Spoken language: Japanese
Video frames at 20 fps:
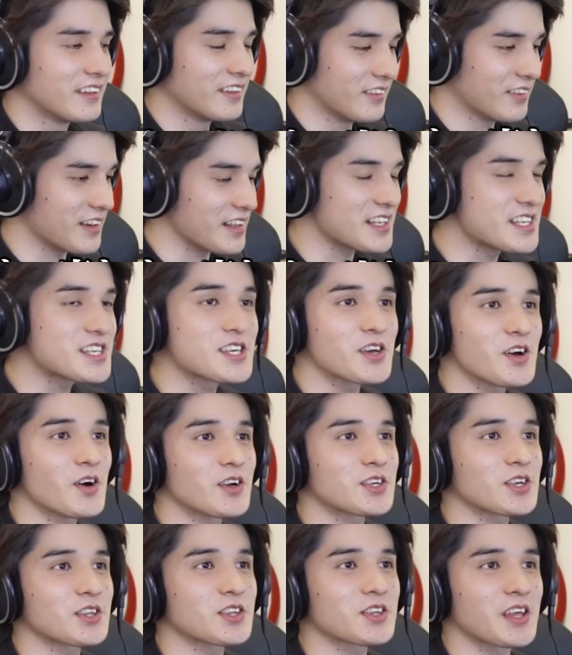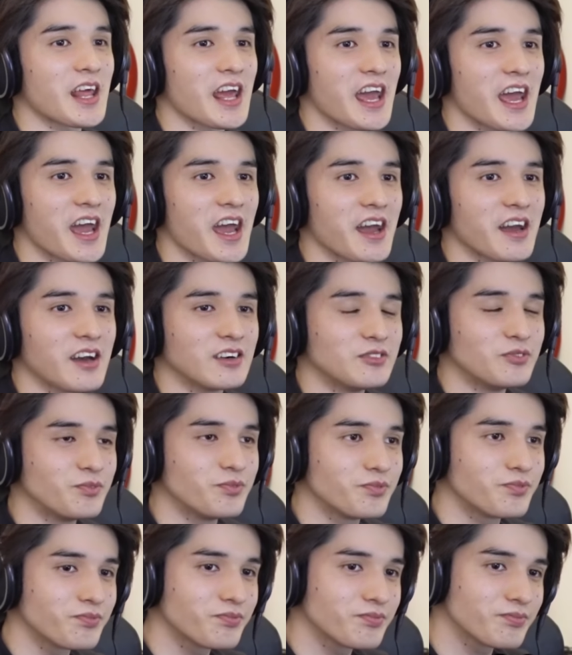俺一応ちょっとね、
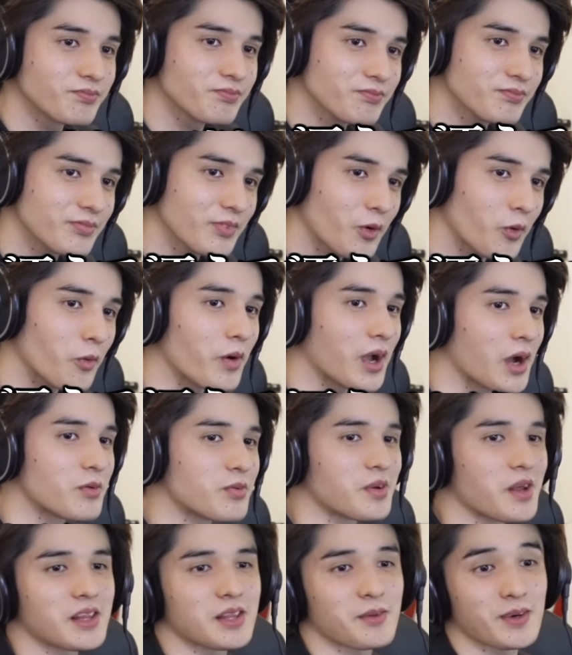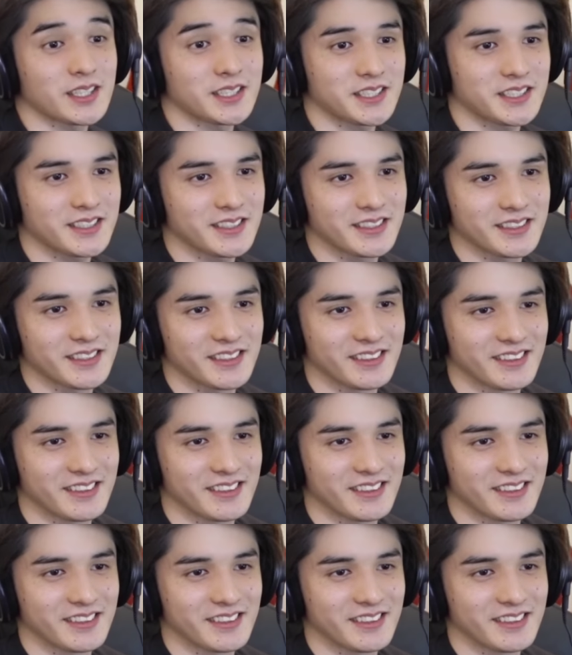声が震えてます。